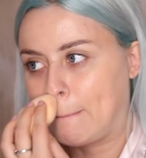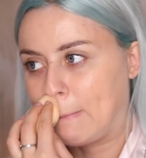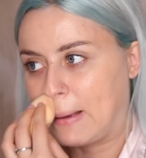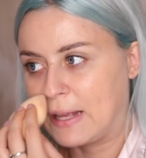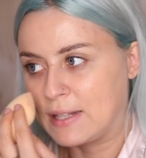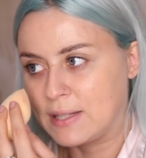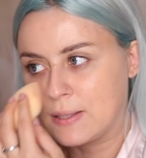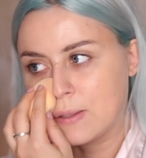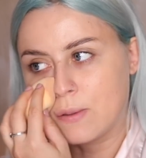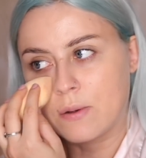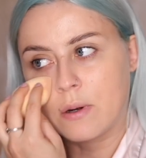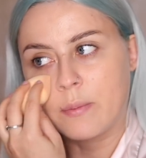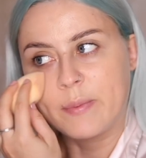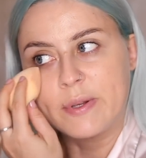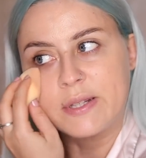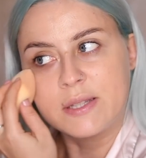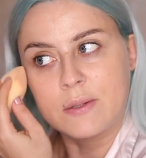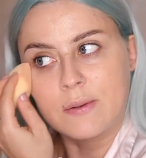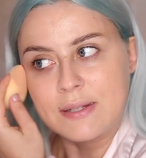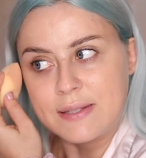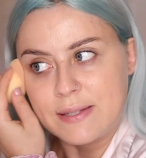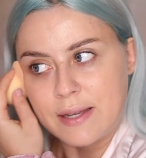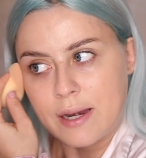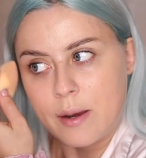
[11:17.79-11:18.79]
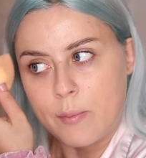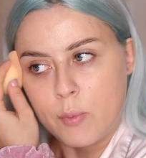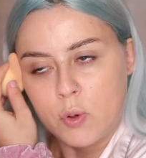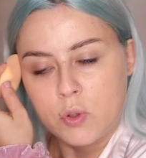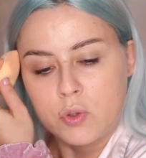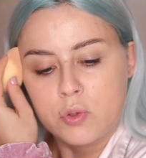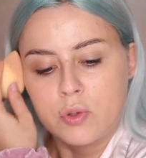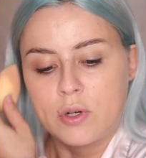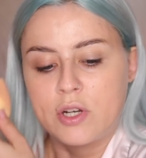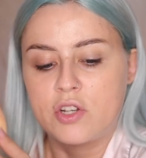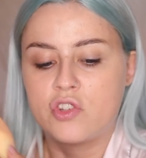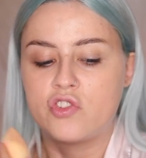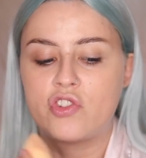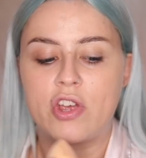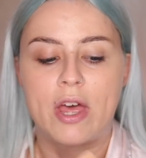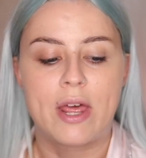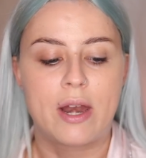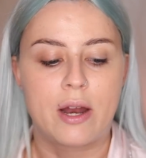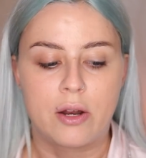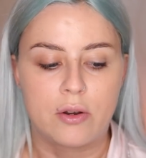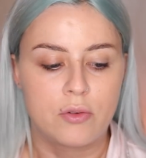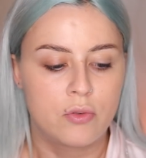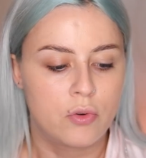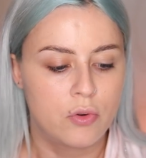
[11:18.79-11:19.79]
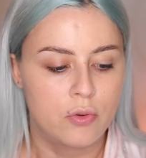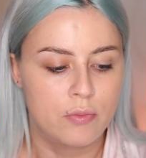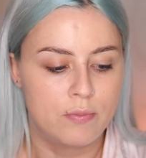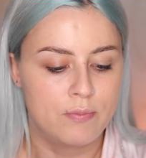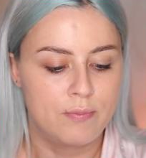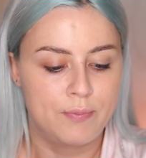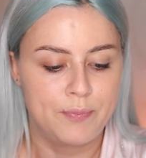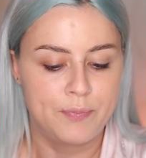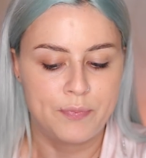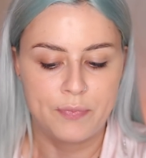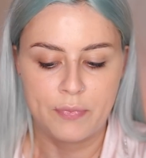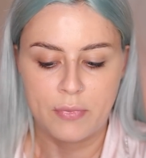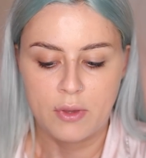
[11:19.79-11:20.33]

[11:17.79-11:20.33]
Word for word: È sicuramente una serie molto leggera, non,